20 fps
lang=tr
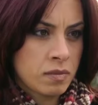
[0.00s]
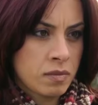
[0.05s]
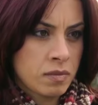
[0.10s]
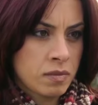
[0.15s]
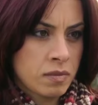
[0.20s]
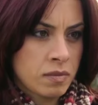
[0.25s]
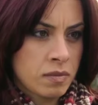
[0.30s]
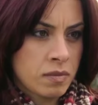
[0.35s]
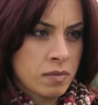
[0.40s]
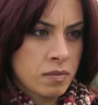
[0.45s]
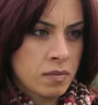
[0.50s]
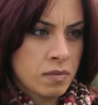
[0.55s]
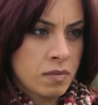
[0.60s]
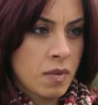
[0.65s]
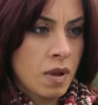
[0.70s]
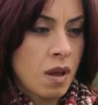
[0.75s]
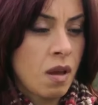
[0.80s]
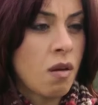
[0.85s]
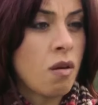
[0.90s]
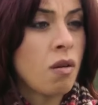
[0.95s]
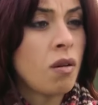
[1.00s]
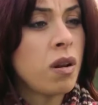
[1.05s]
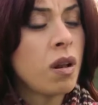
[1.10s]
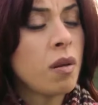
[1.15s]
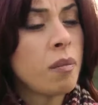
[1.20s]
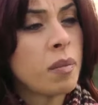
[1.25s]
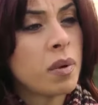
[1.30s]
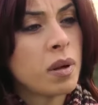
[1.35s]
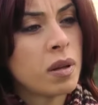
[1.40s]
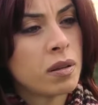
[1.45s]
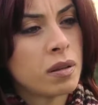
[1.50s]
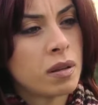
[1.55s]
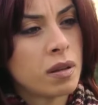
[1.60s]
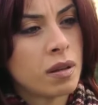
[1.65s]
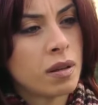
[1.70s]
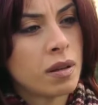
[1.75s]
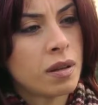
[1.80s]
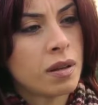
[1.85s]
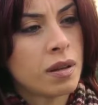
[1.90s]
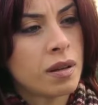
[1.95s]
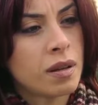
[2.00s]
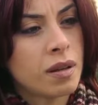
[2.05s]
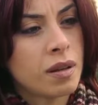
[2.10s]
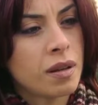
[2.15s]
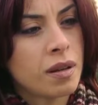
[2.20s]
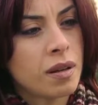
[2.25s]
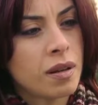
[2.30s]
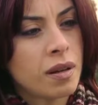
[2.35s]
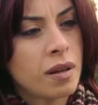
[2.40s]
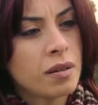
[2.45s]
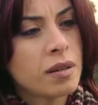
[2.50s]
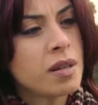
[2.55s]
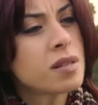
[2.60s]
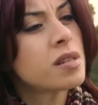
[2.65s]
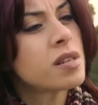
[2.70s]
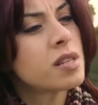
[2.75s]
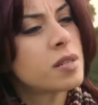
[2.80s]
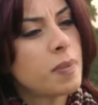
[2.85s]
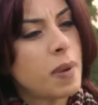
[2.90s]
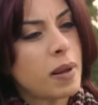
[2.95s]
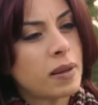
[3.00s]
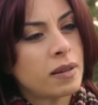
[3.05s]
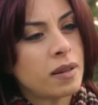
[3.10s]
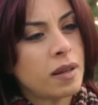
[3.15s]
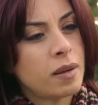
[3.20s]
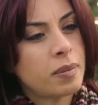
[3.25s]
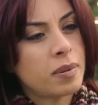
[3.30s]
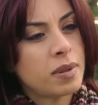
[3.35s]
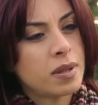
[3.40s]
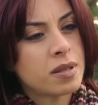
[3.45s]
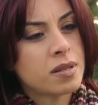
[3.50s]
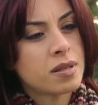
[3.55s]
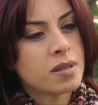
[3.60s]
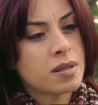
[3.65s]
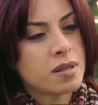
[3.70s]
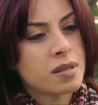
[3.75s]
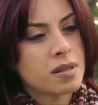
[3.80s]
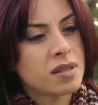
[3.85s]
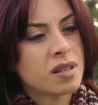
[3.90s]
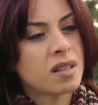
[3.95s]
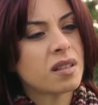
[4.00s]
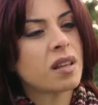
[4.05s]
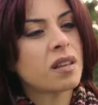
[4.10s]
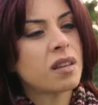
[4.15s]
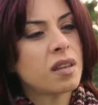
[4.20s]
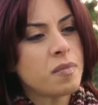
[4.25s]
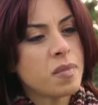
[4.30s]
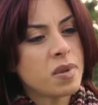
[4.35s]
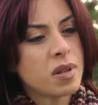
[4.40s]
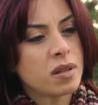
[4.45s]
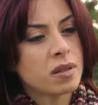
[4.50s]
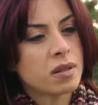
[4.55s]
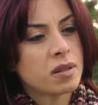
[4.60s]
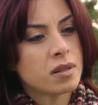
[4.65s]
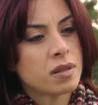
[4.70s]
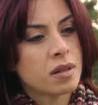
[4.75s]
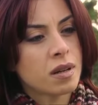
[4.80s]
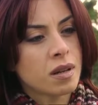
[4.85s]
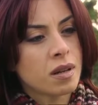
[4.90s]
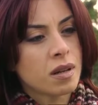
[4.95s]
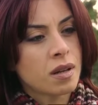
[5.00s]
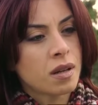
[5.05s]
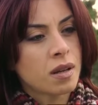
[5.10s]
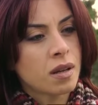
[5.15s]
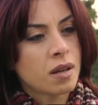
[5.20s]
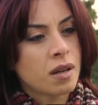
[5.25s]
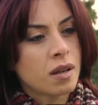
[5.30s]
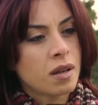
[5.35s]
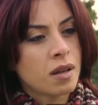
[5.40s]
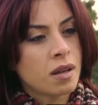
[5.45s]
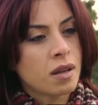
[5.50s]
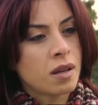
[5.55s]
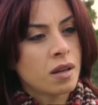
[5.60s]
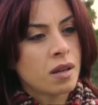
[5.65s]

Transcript: çektim. Öyle miydi? Nasıl ispatlayabilirsin? Sana kim inanır? Elimdeki